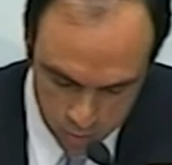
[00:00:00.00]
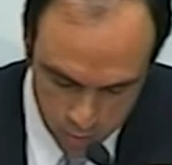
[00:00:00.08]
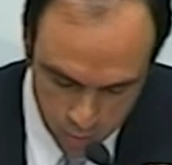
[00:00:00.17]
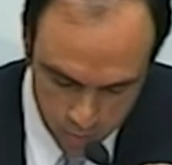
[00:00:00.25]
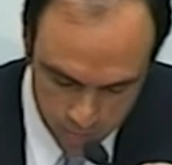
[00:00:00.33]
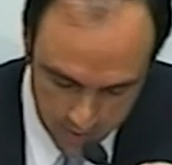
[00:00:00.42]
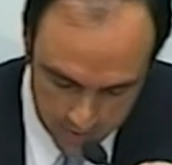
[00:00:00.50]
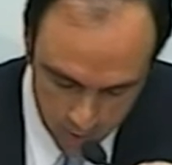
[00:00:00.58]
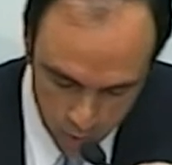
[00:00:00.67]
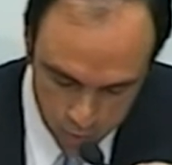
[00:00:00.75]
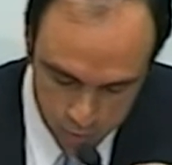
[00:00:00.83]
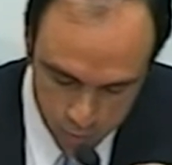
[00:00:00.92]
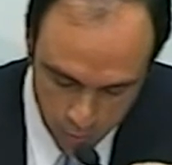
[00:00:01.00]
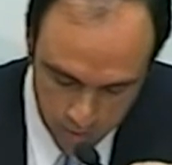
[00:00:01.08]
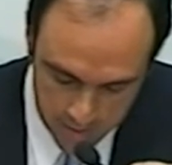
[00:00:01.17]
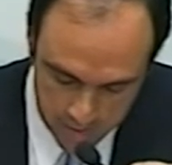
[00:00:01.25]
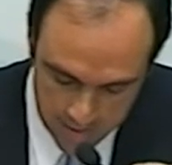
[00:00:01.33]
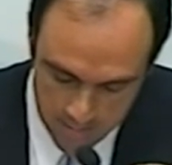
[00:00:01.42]
construir el
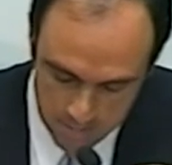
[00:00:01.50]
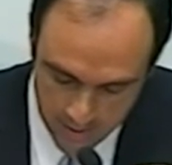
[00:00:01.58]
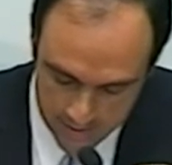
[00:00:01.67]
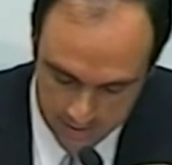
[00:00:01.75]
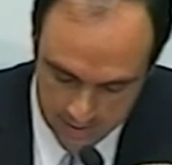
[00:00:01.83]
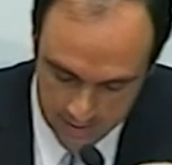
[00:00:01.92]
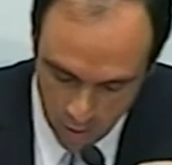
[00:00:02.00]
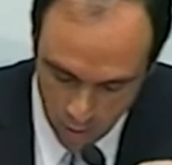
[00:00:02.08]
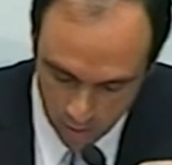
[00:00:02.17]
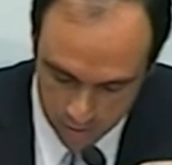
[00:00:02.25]
Parque del Norte,